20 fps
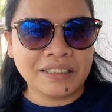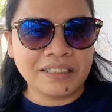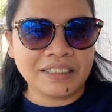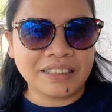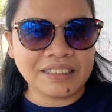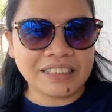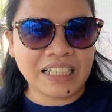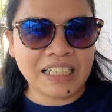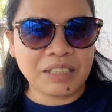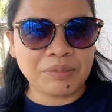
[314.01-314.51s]

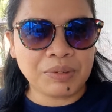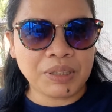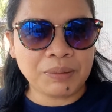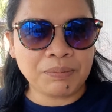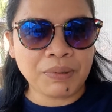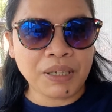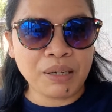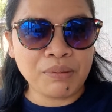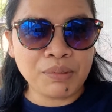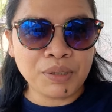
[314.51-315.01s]
nag-celebrate
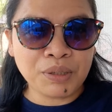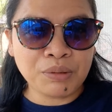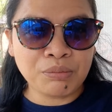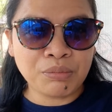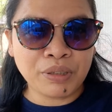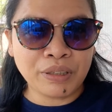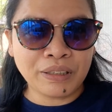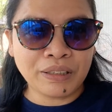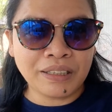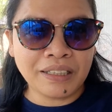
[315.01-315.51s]
pa kami ng
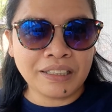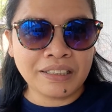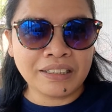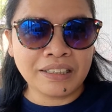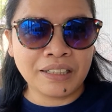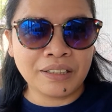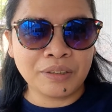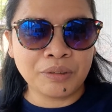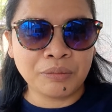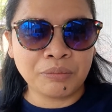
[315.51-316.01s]
birthday
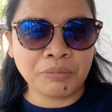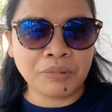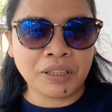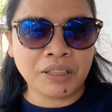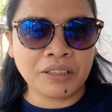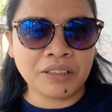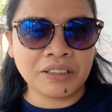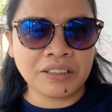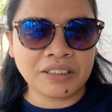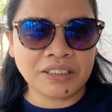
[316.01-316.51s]
niya nung
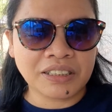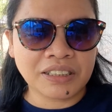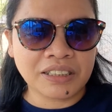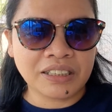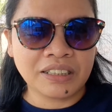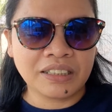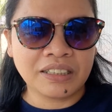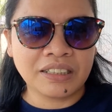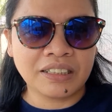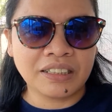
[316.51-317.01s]
March
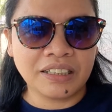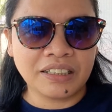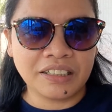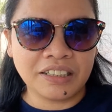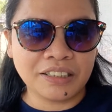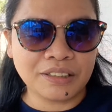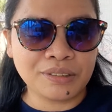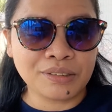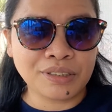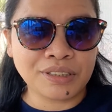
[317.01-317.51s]

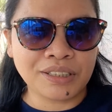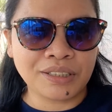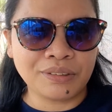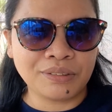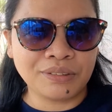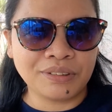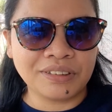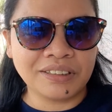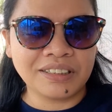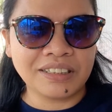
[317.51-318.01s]
hindi pa siya
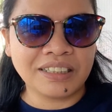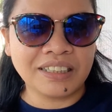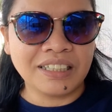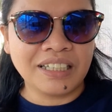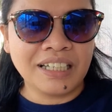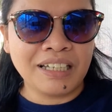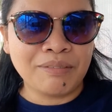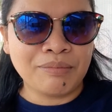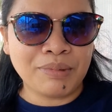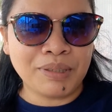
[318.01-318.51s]
noon
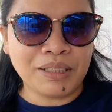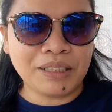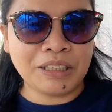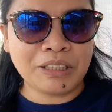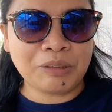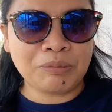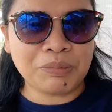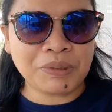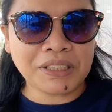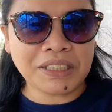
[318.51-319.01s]

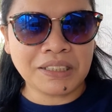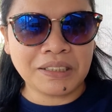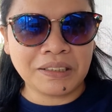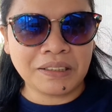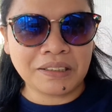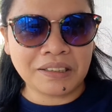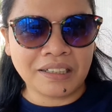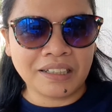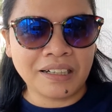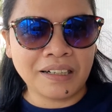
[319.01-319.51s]
binigyan pa siya
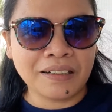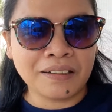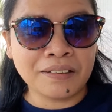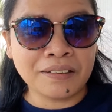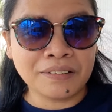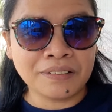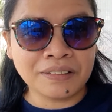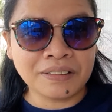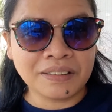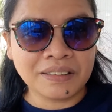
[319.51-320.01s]
ng
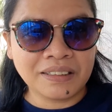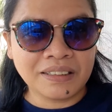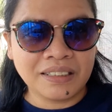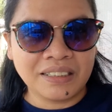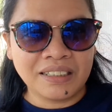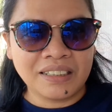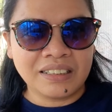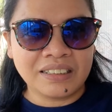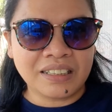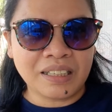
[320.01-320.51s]
regalo
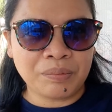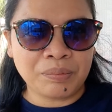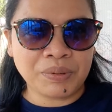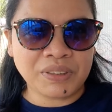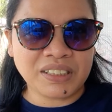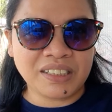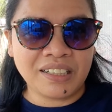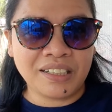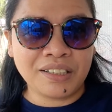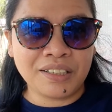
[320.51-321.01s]

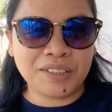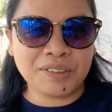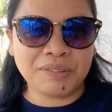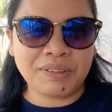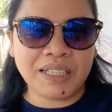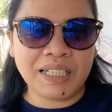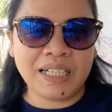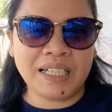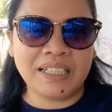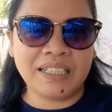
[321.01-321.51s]
tapos ngayon
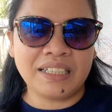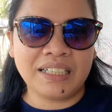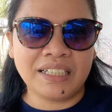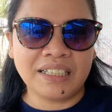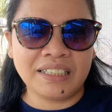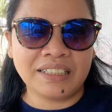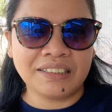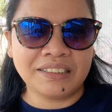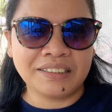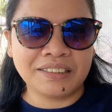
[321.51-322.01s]
wala na
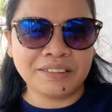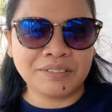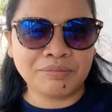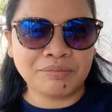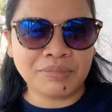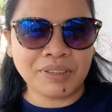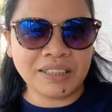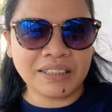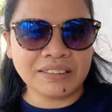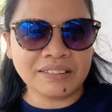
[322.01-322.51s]

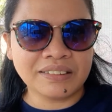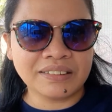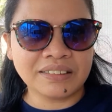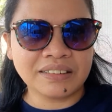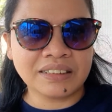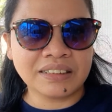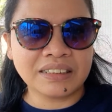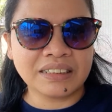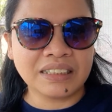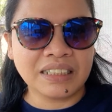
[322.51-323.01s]

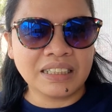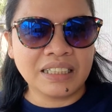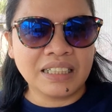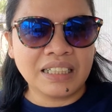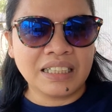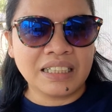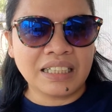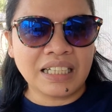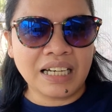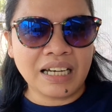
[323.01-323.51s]
yung
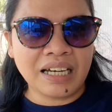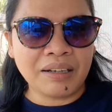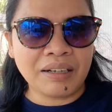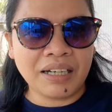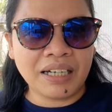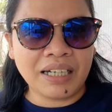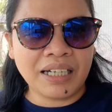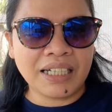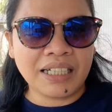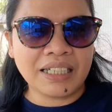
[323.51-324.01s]

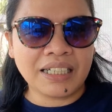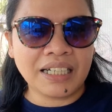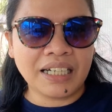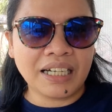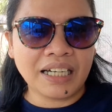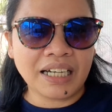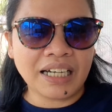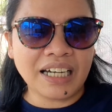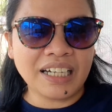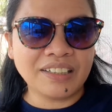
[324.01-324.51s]
naka,
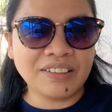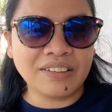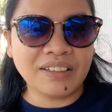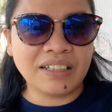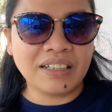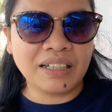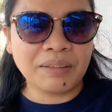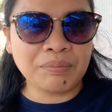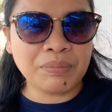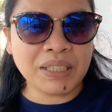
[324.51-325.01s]
nakaano
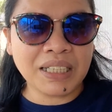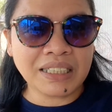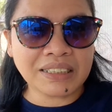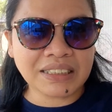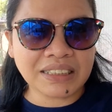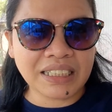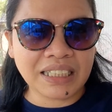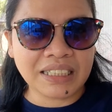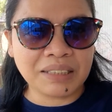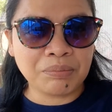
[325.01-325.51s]
bigat
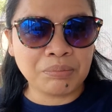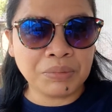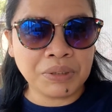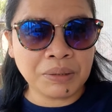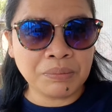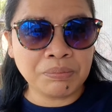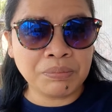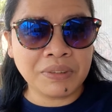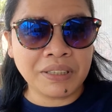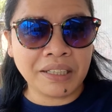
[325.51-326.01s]
sa
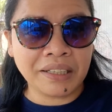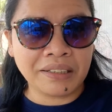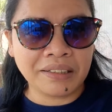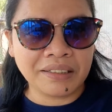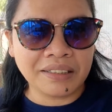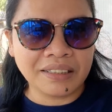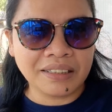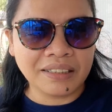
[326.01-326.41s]
dibdib din